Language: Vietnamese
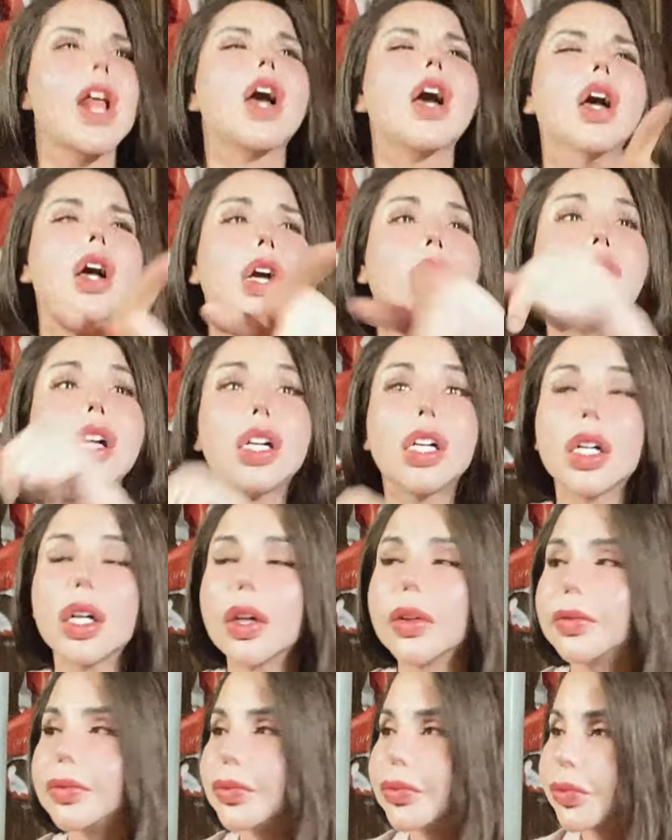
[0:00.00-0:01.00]
đưa tay
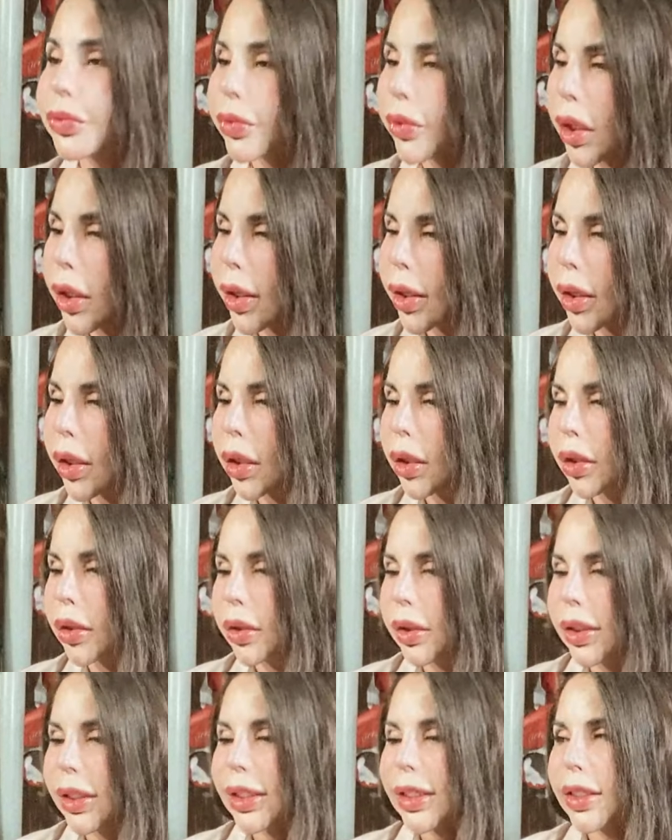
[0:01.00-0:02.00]
đây nào phải
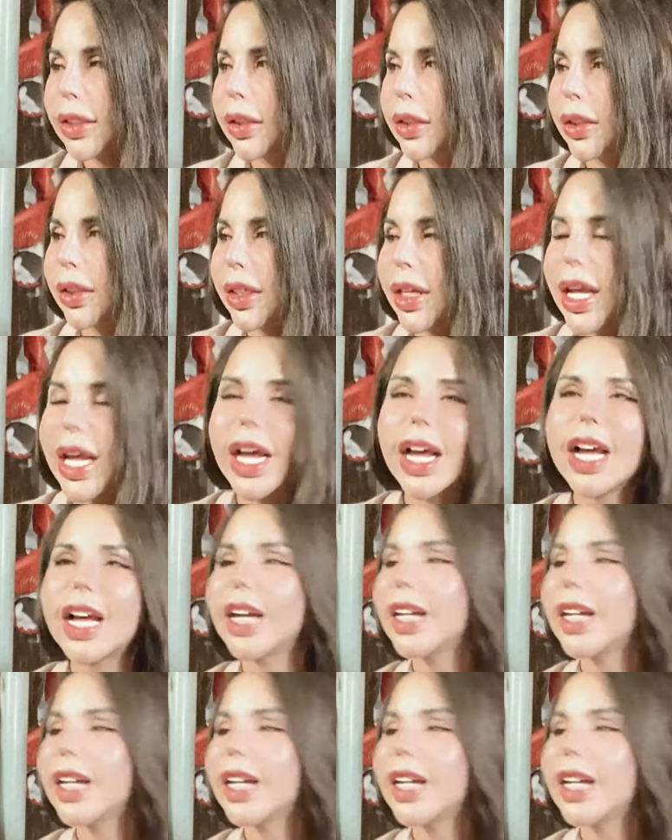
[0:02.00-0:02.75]
bên nhau nhé